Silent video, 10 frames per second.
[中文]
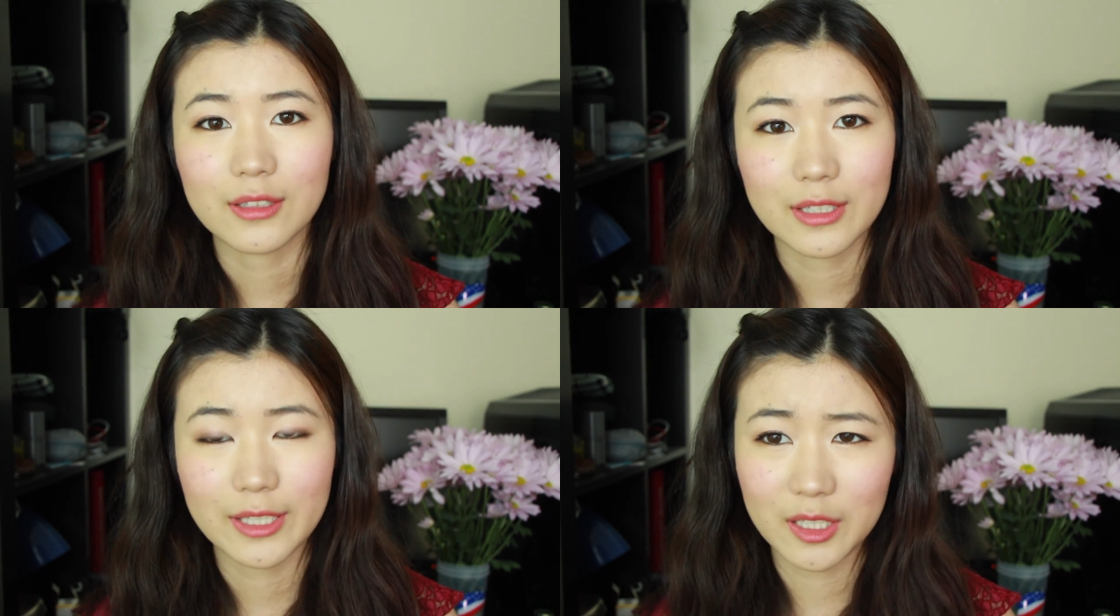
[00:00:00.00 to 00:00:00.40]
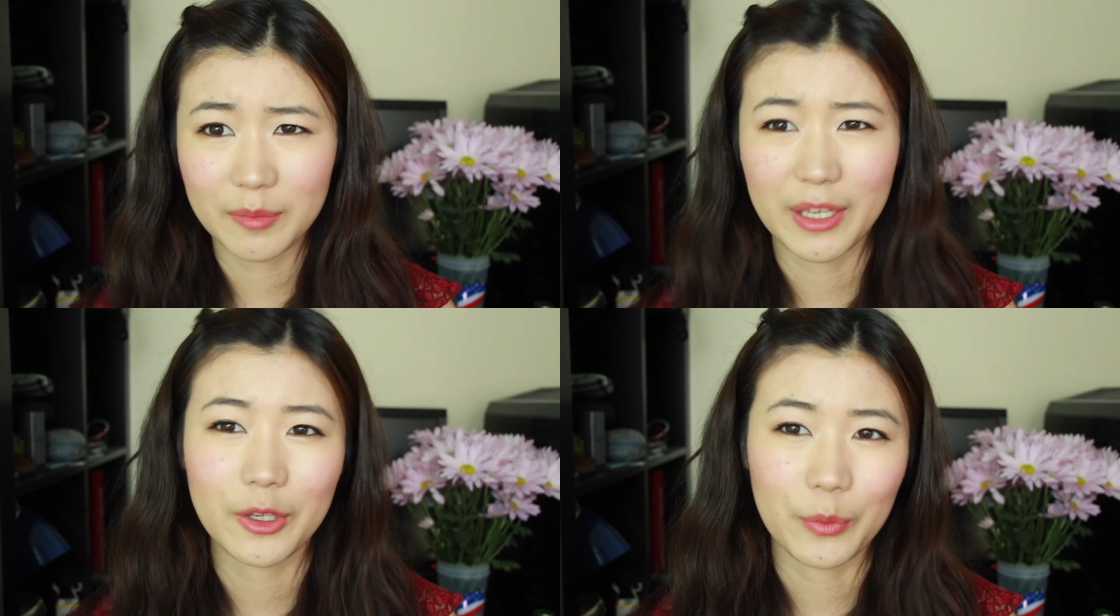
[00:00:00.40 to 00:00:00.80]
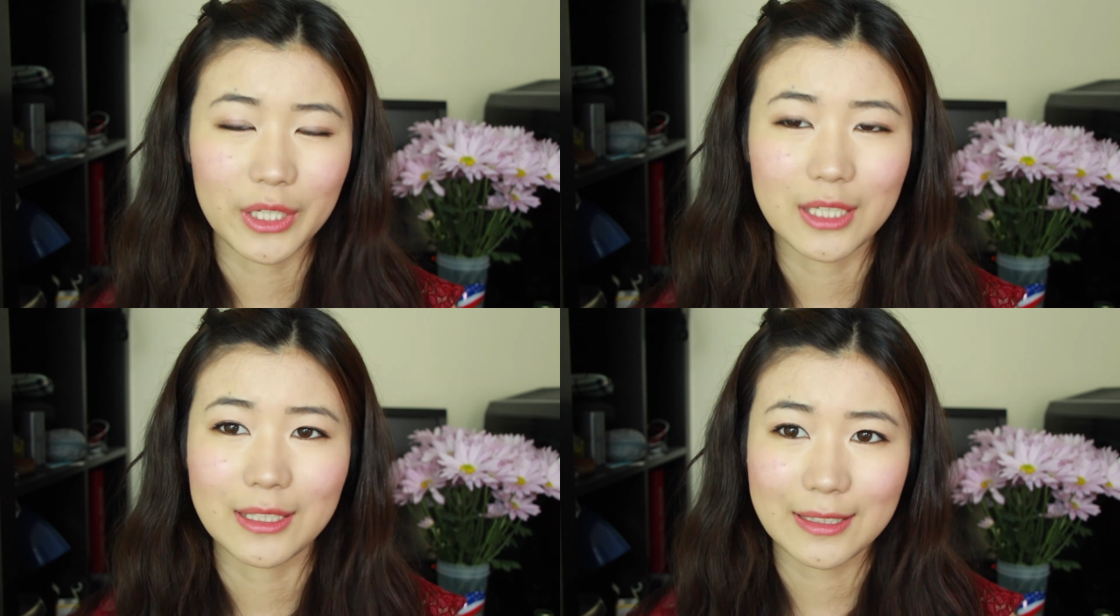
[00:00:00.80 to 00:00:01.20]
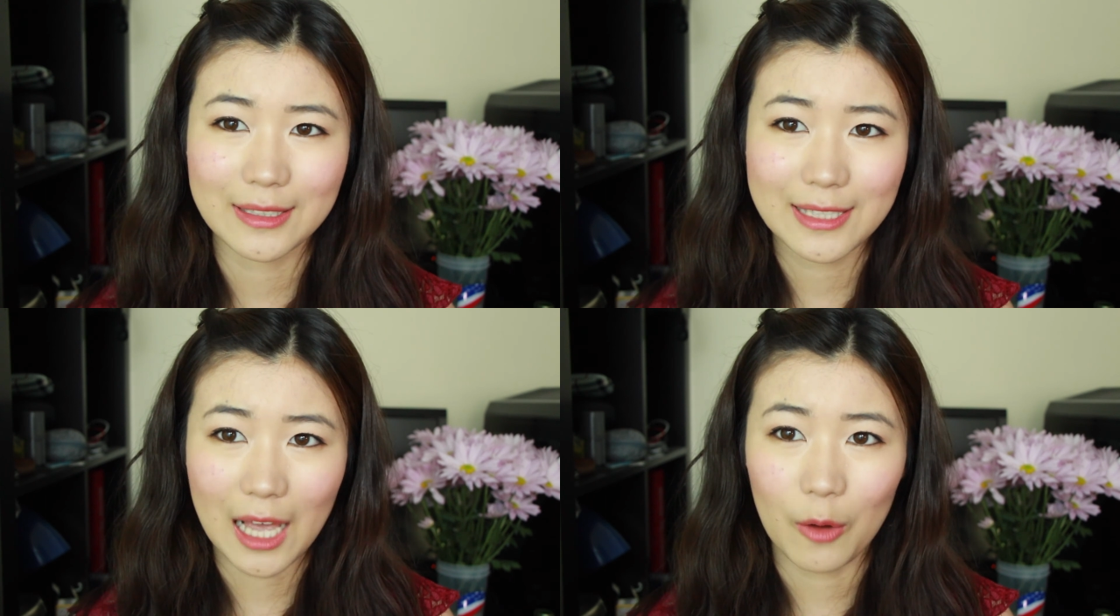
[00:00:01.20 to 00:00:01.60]
心里面有一个
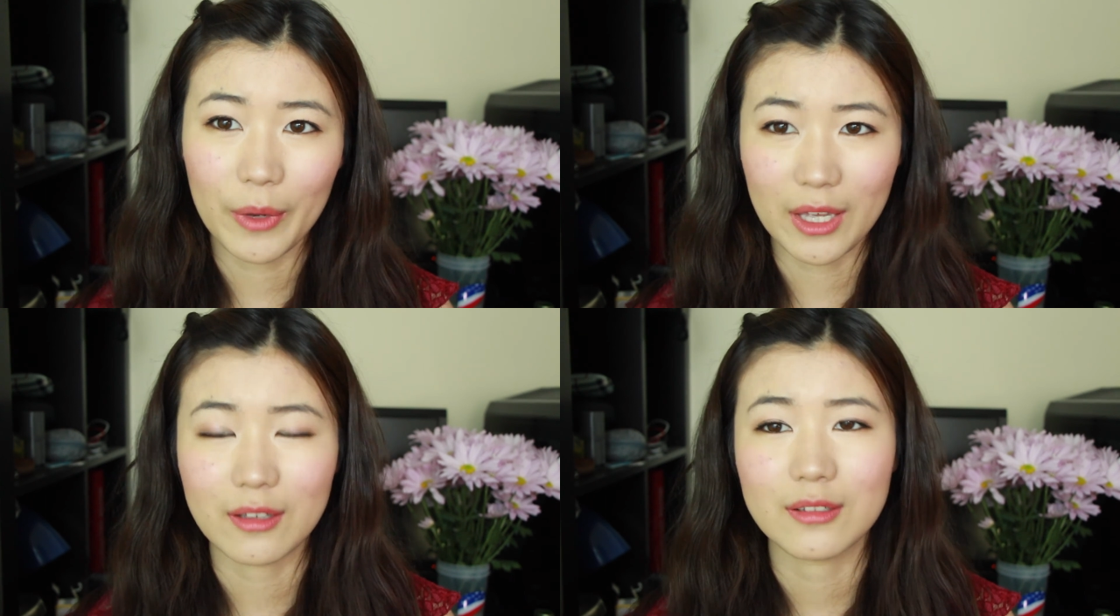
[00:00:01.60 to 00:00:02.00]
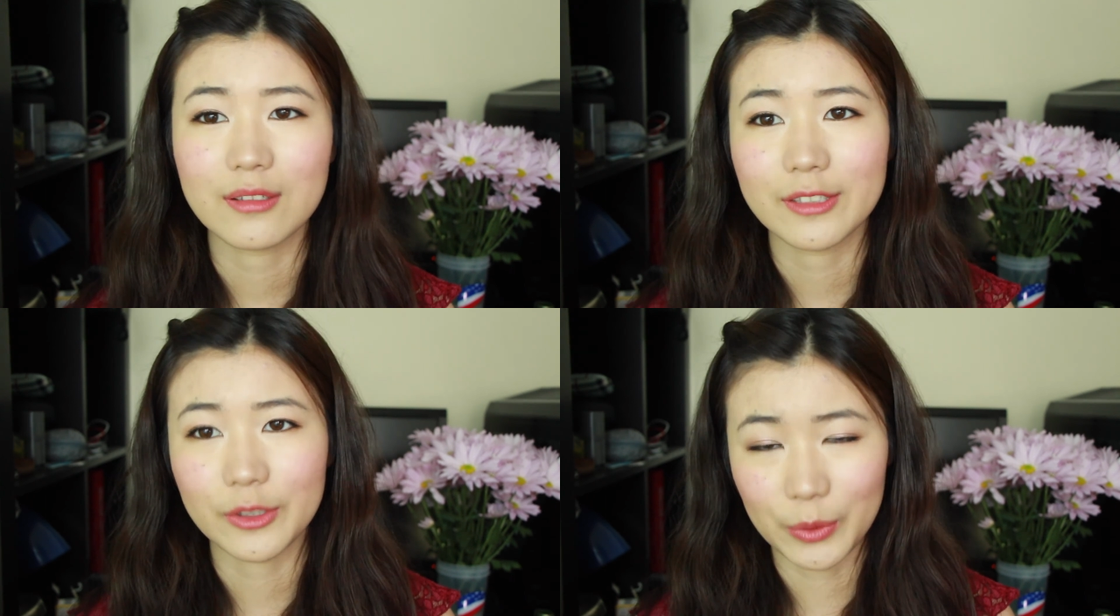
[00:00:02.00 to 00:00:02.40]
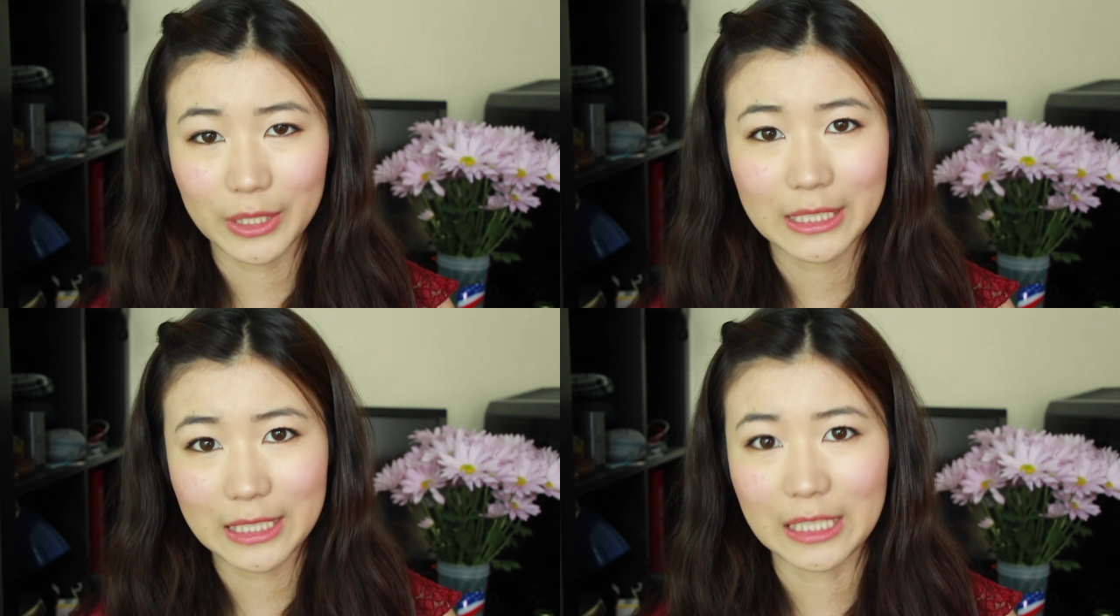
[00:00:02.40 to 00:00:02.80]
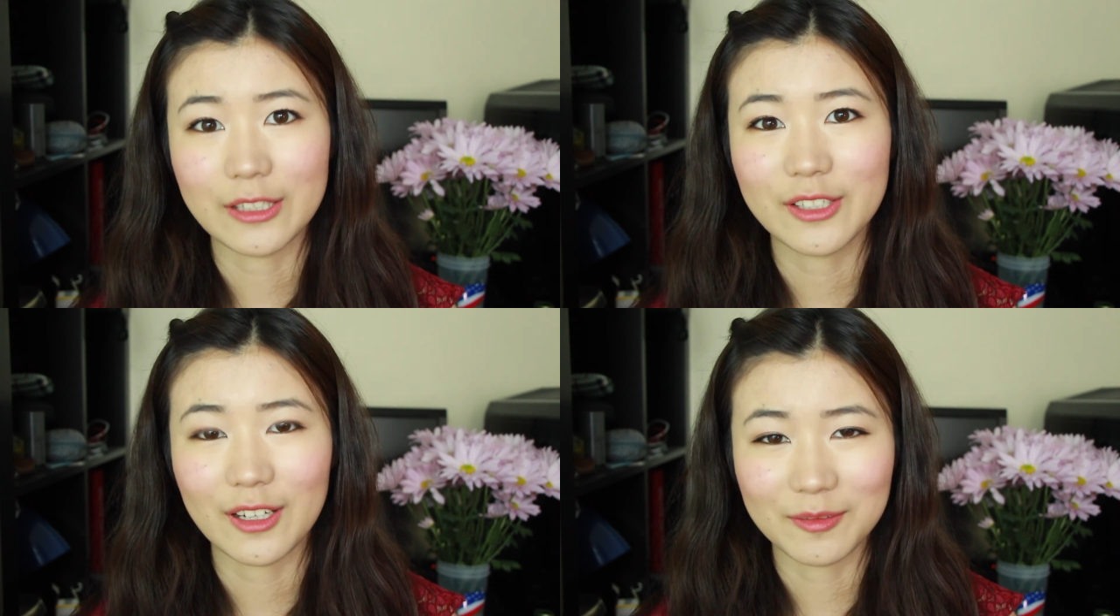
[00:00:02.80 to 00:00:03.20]
价位，有一个底，
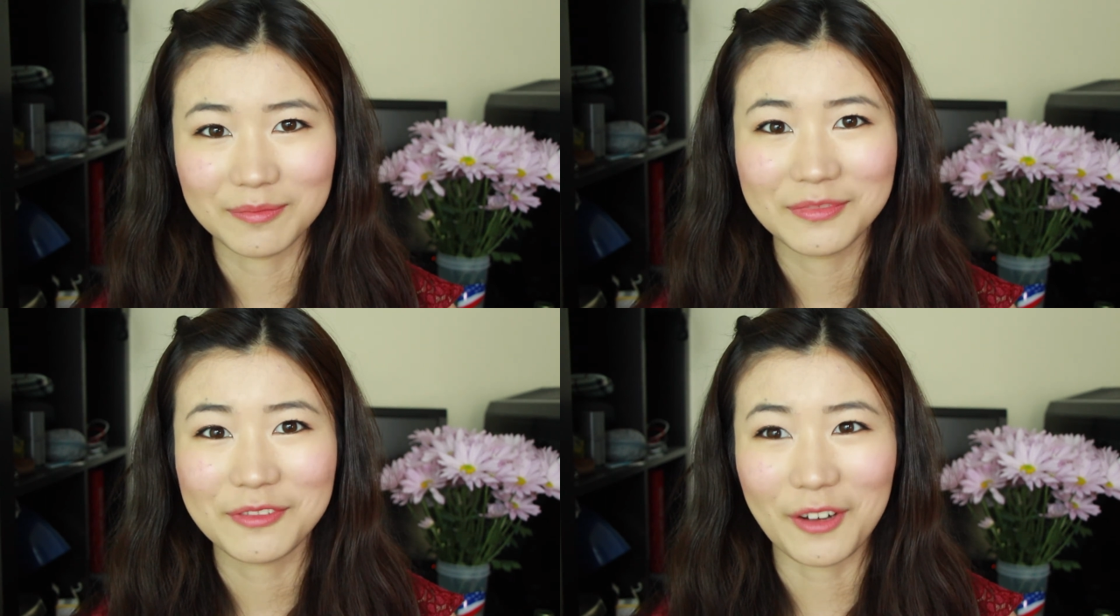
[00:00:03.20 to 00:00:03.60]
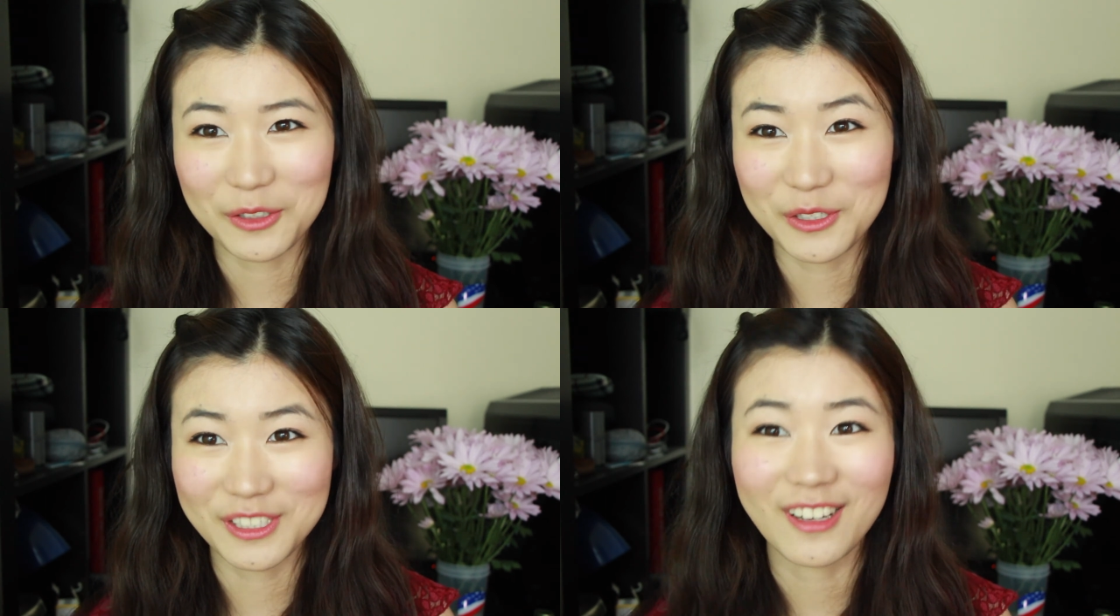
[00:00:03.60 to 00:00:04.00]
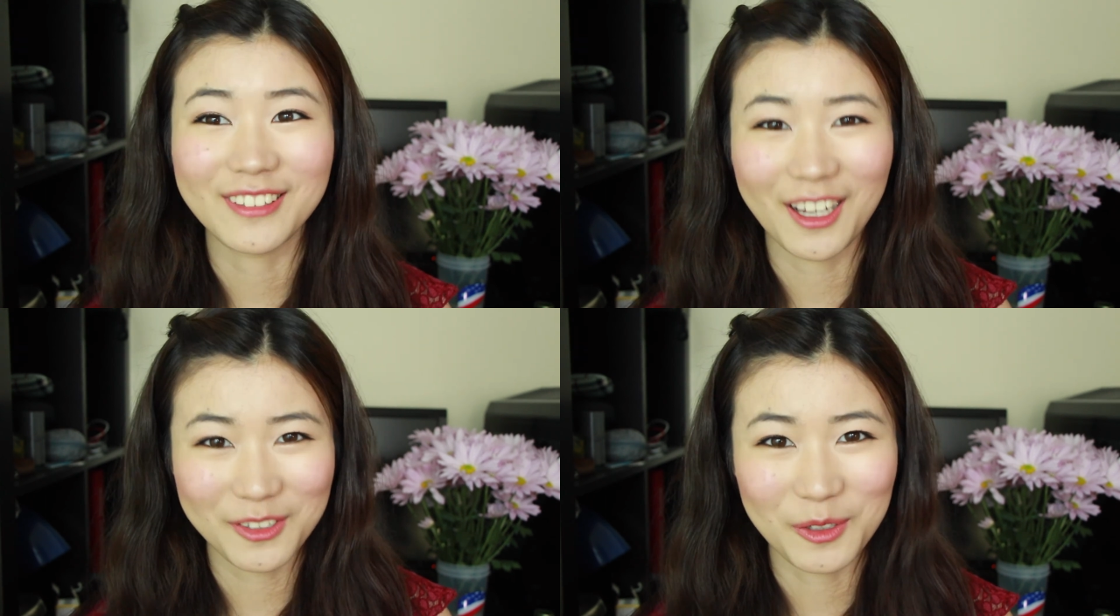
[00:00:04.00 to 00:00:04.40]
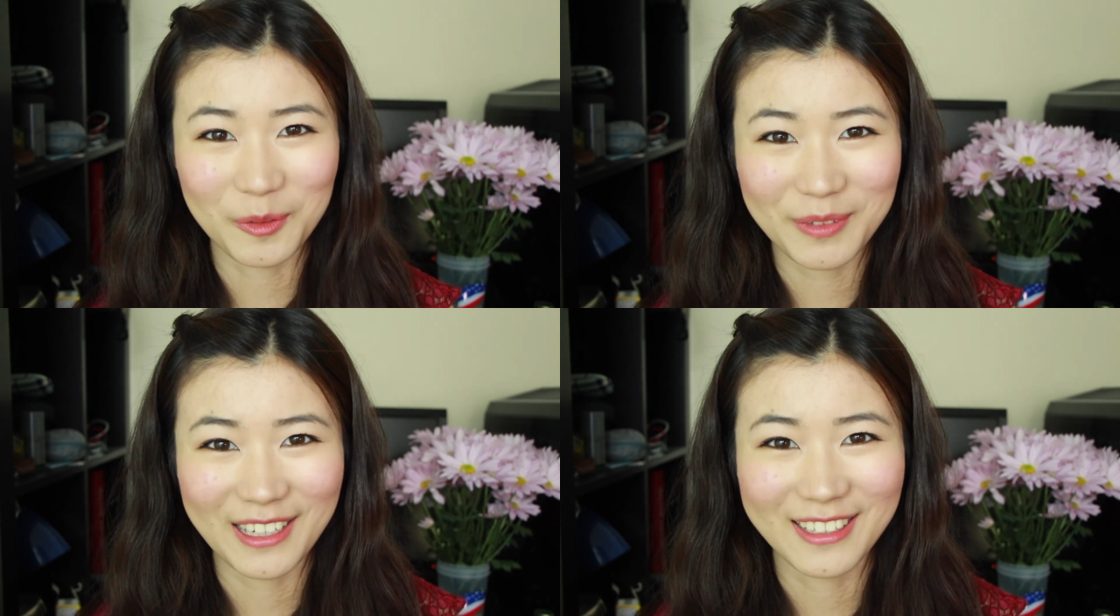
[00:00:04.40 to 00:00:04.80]
这样防止上当受
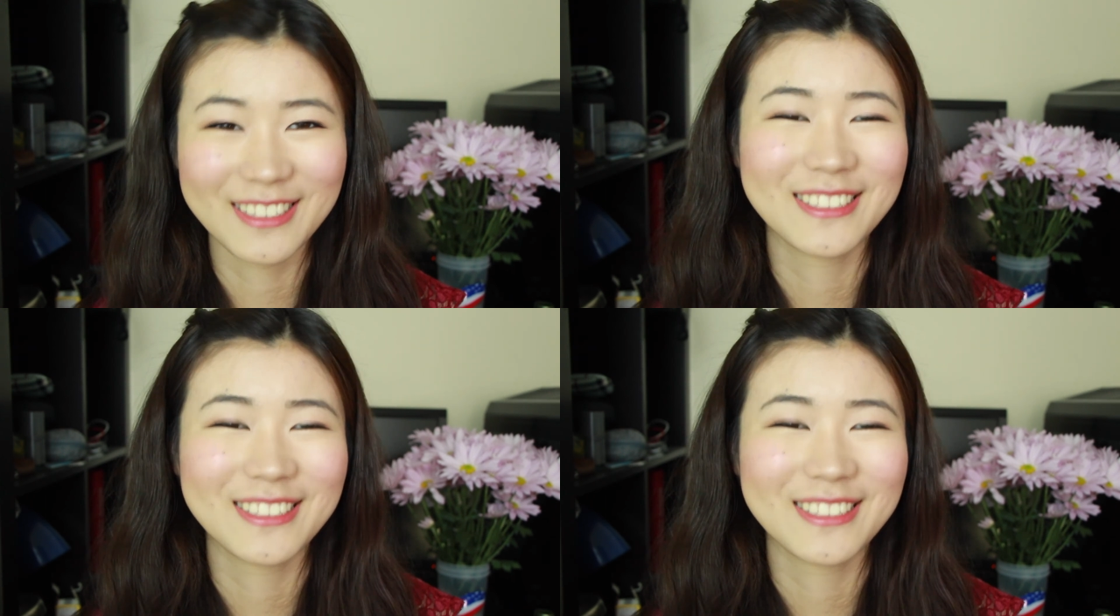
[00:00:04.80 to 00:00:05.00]
骗。